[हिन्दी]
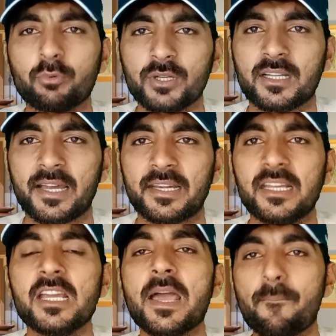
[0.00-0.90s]
भी पूरी कर
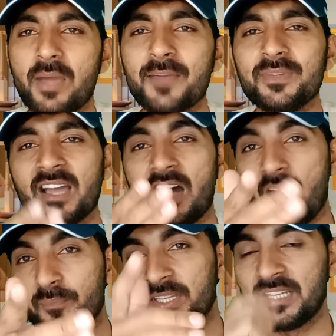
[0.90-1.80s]
लें मैं भी
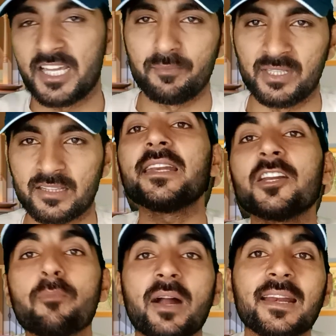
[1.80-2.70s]
आपकी लाइन में डॉलर